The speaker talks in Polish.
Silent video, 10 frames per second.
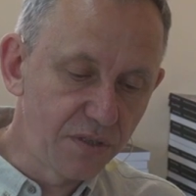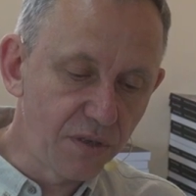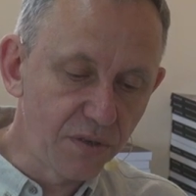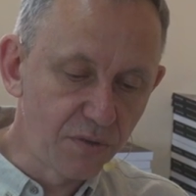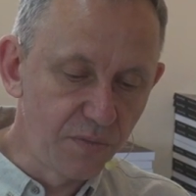
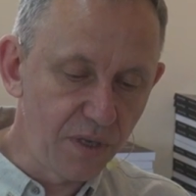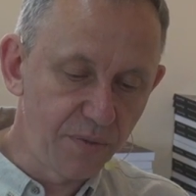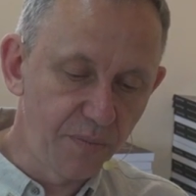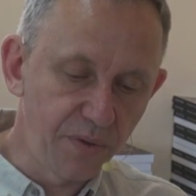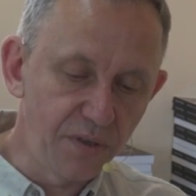co rozumiem
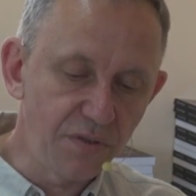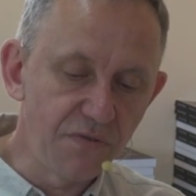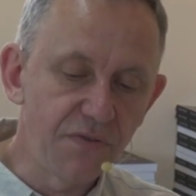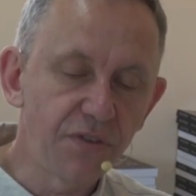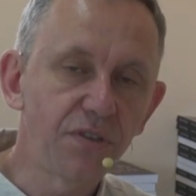pod pojęciem
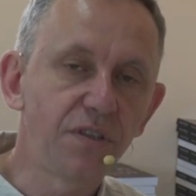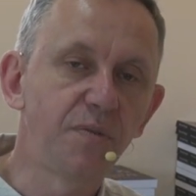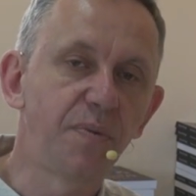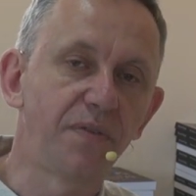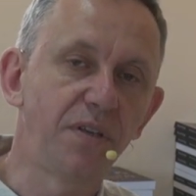wyższych i
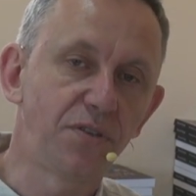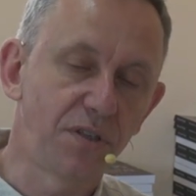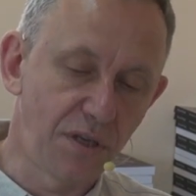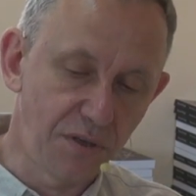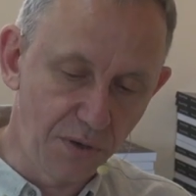
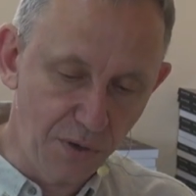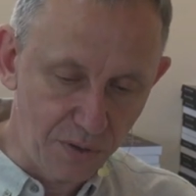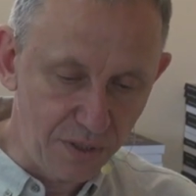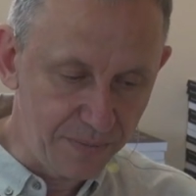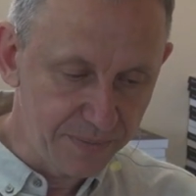sprawniejszych
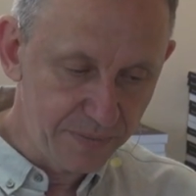technologii.